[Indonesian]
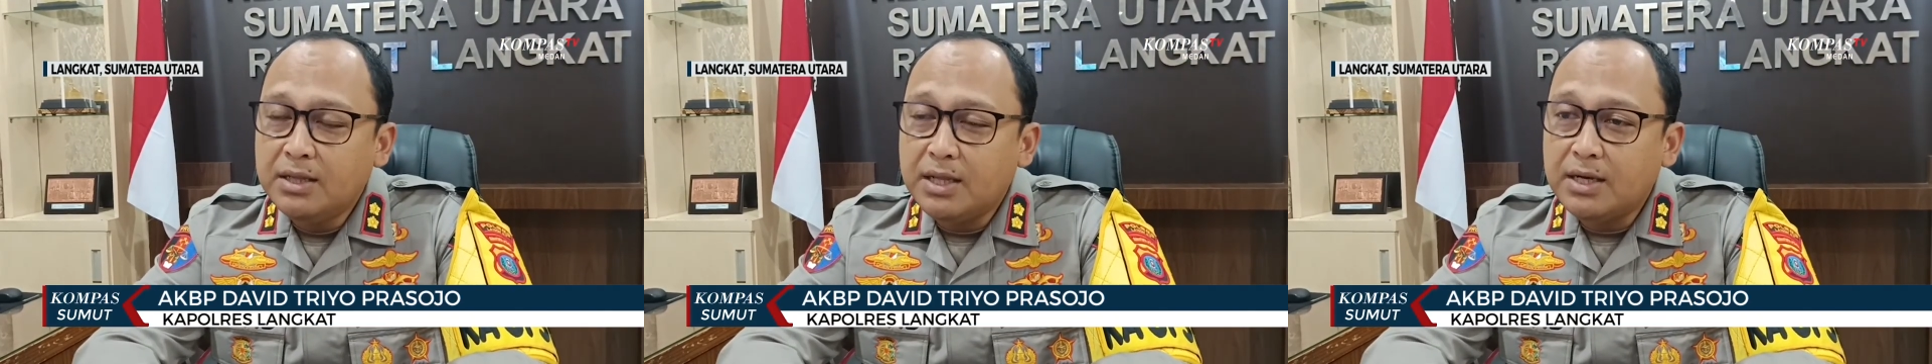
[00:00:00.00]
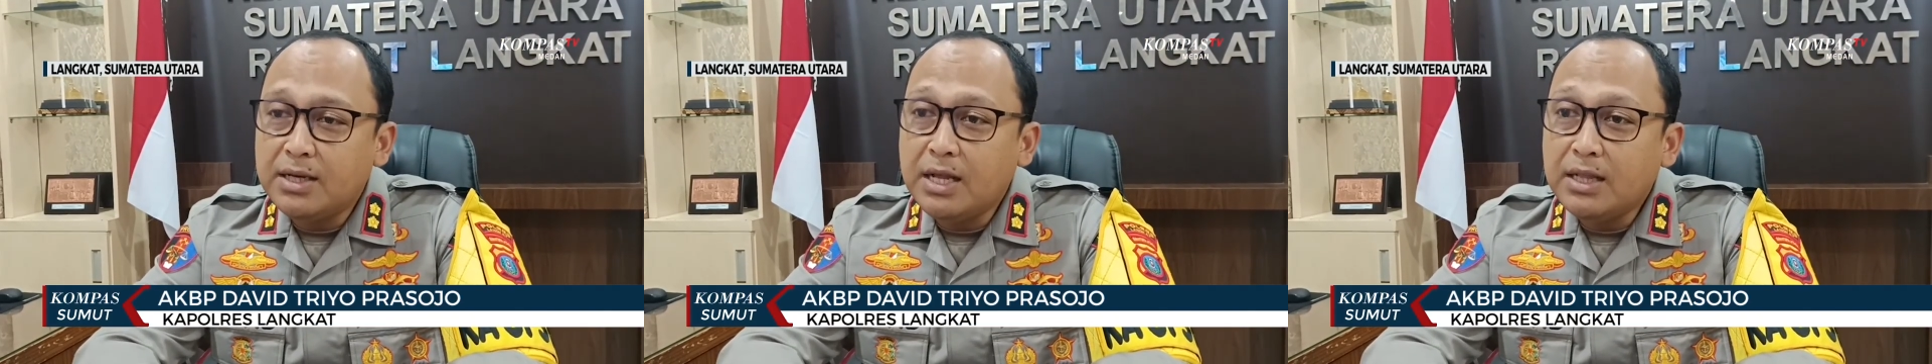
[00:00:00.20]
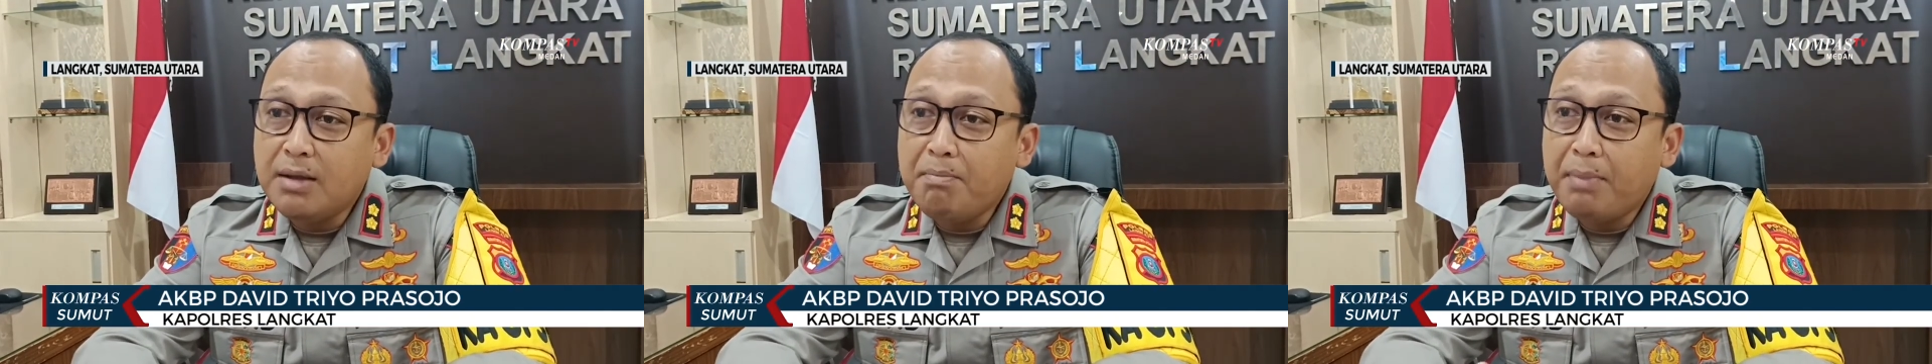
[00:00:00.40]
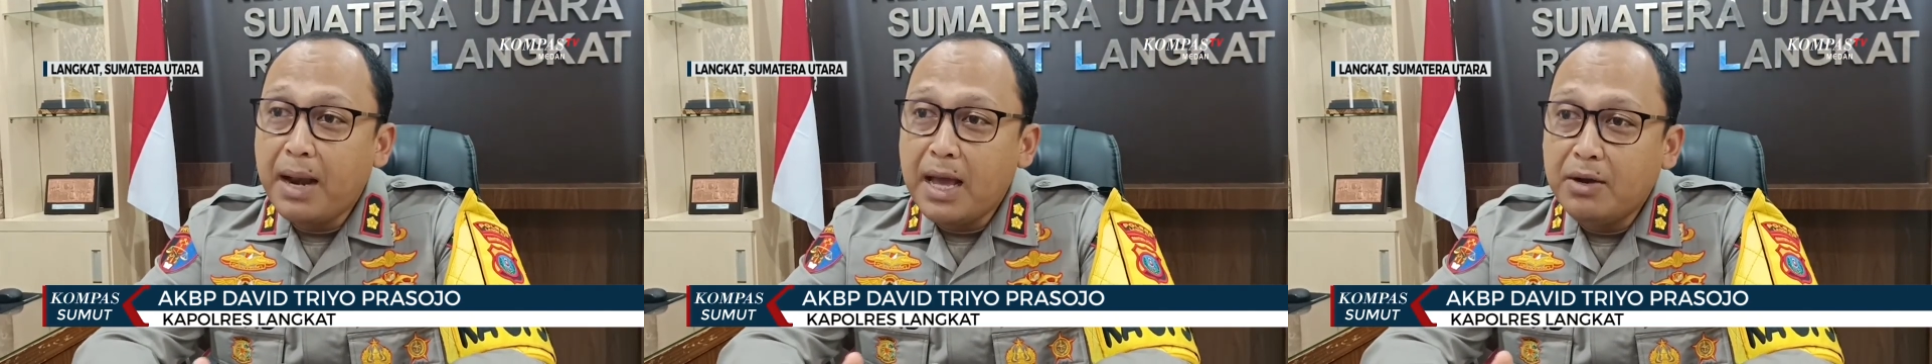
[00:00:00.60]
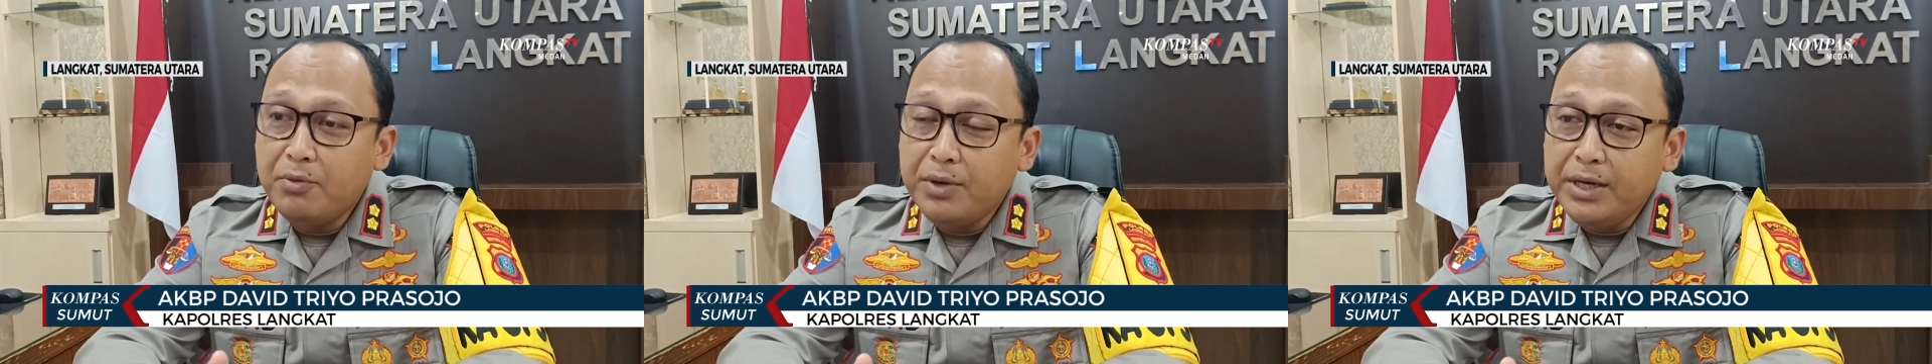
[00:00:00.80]
ternyata
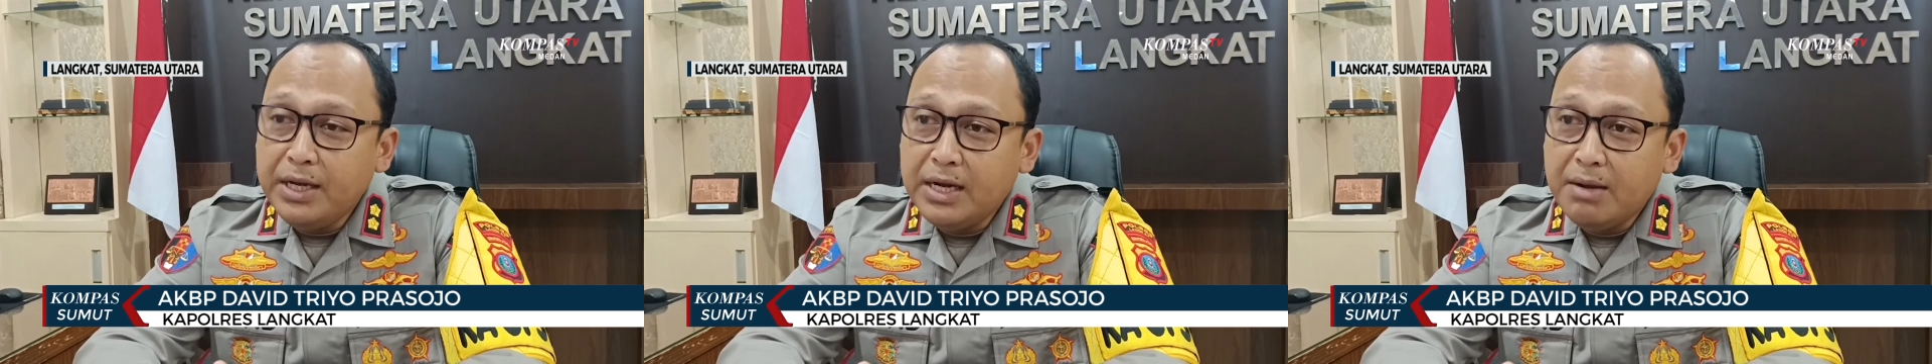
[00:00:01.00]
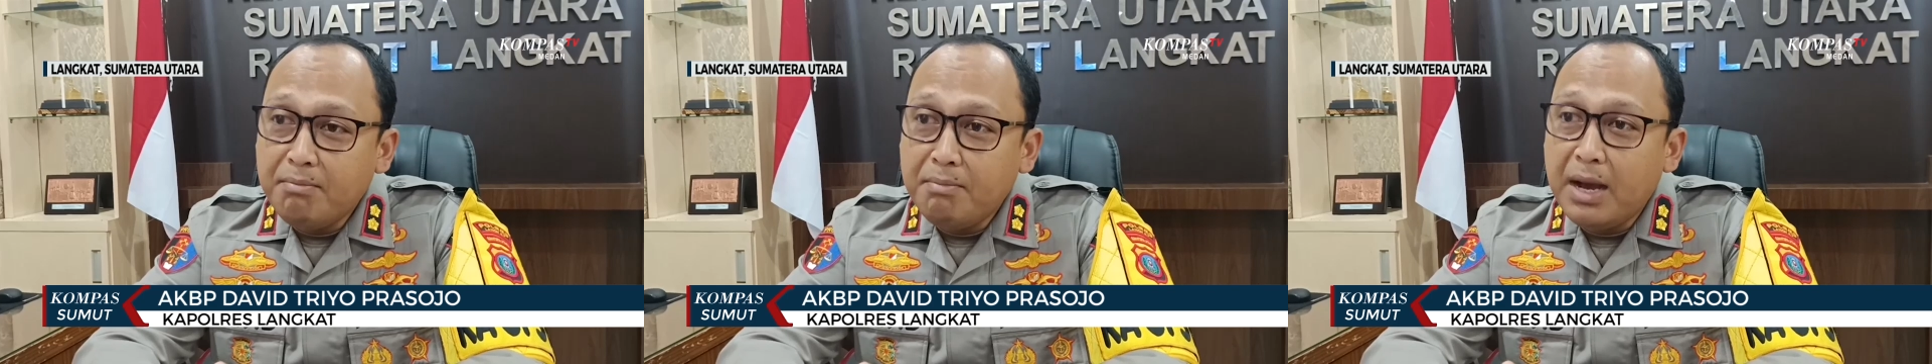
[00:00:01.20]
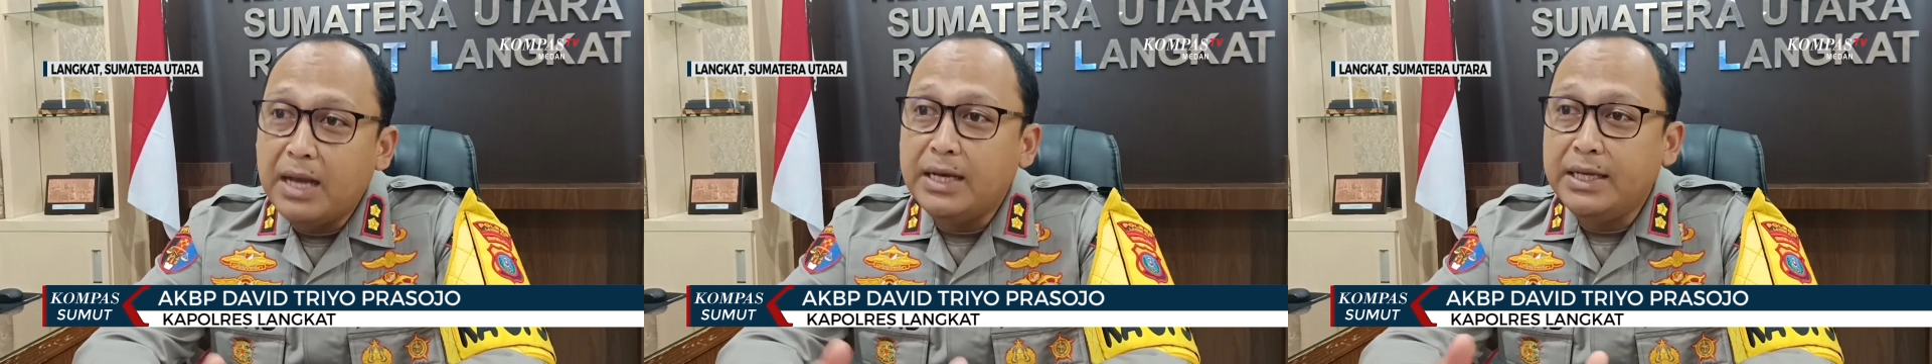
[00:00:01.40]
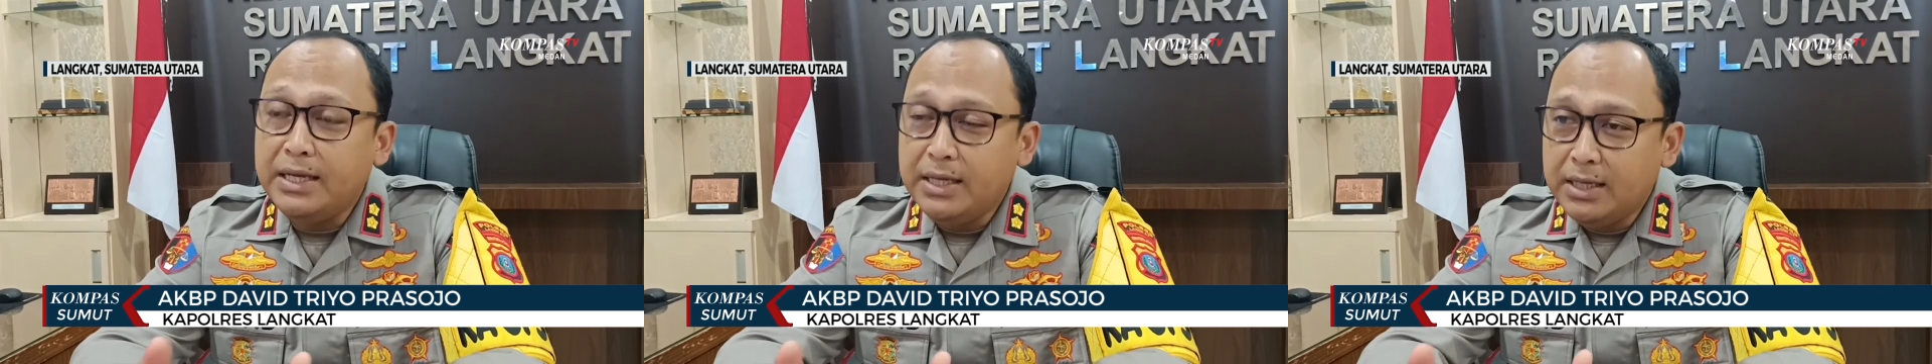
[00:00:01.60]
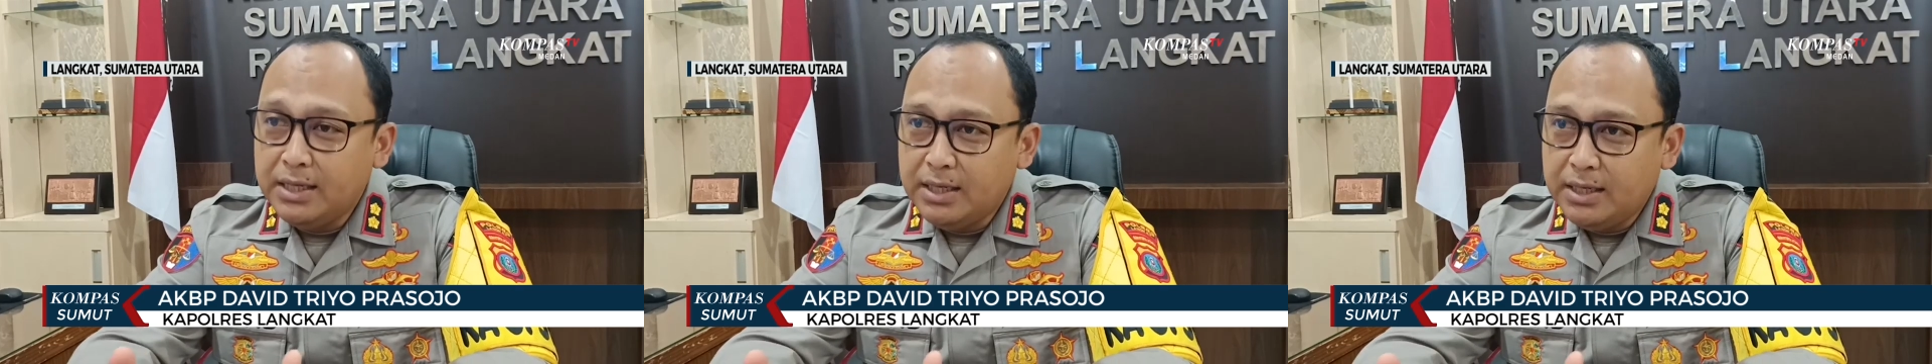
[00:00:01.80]
pelaku ini
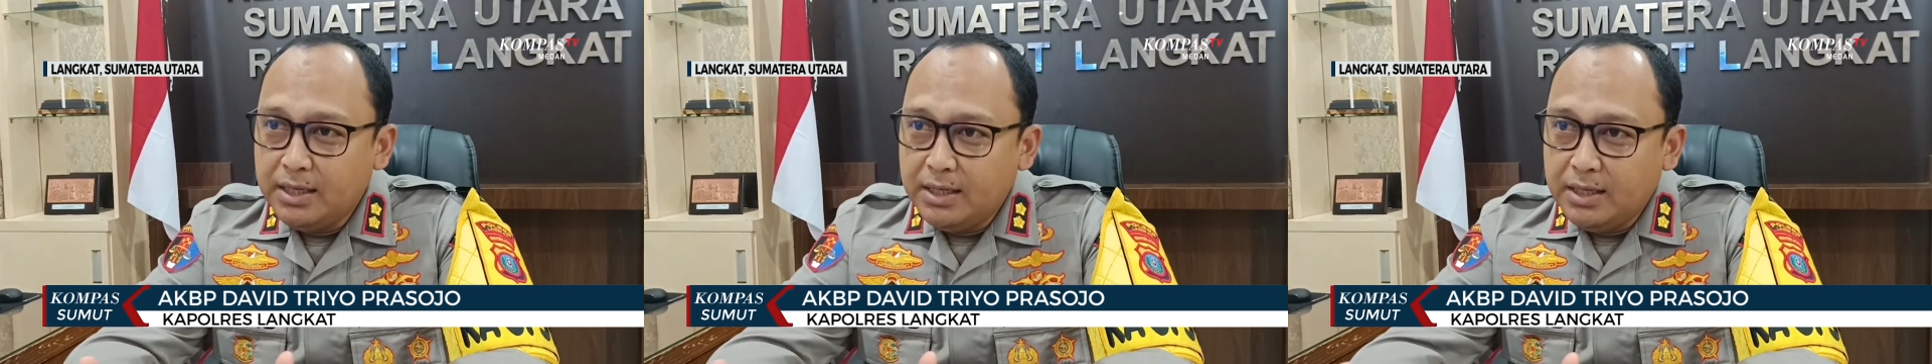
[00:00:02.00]
kembali